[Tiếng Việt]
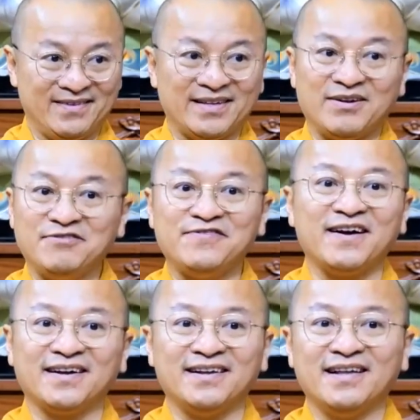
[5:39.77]
còn theo Đức
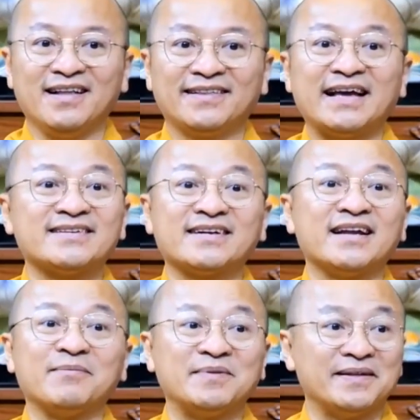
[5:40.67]
Phật đó, tái sinh
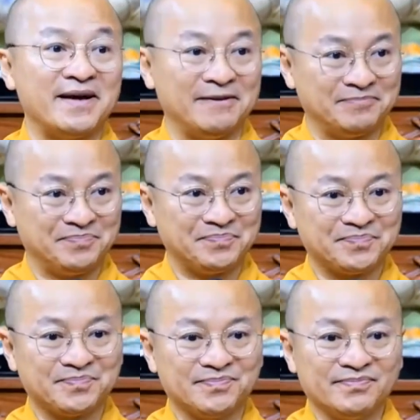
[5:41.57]
ngay lập tức thôi.
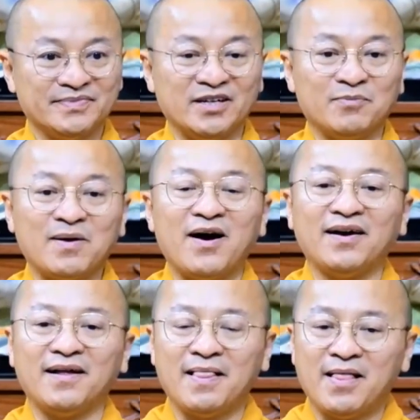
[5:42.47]
Thì lúc
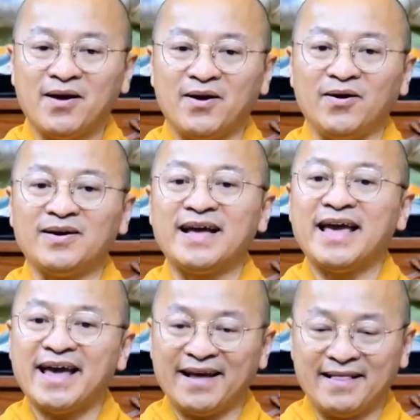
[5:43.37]
đó đó họ
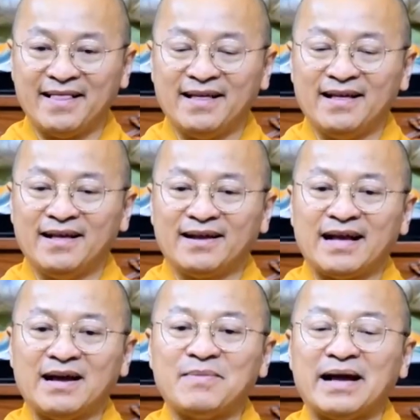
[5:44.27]
nghe
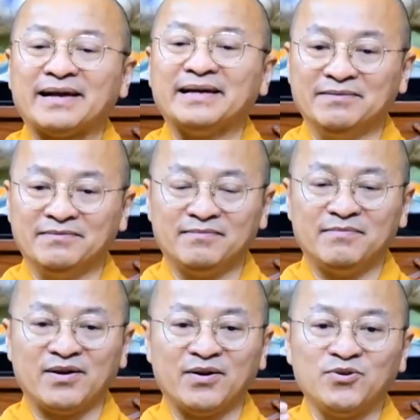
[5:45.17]
các bài kinh
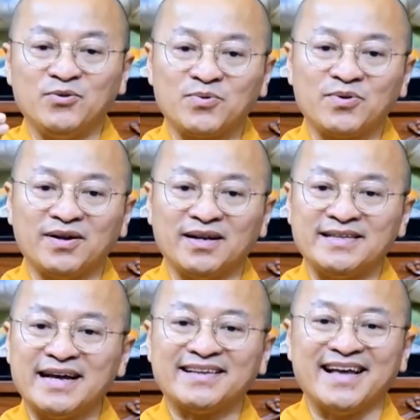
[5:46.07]
mà nội dung của nó
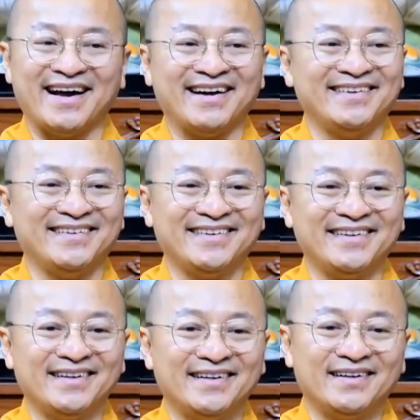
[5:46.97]
để nhắc nhở
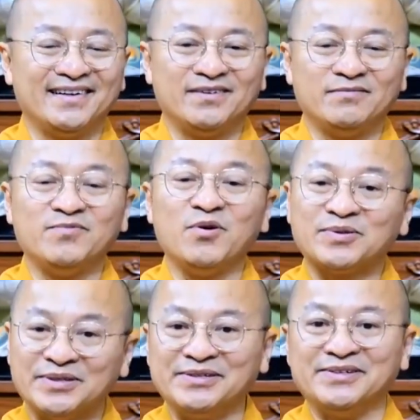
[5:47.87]

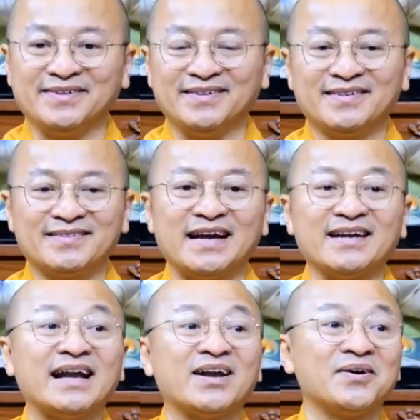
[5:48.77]
vô thường
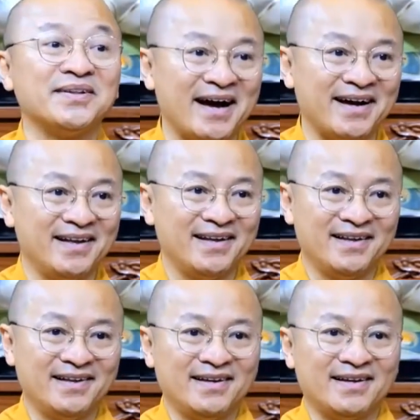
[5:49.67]
xảy ra là có thật,
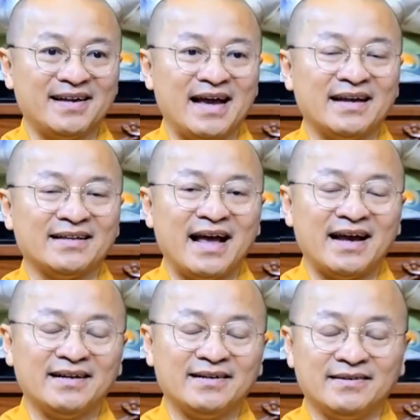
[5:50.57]
ngày
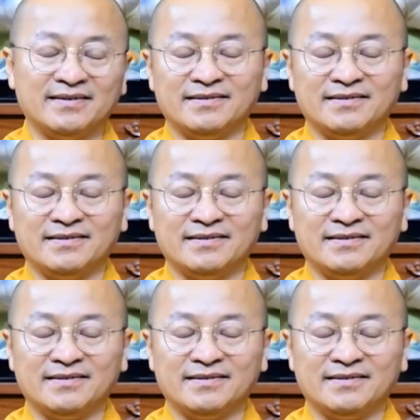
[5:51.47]
tháng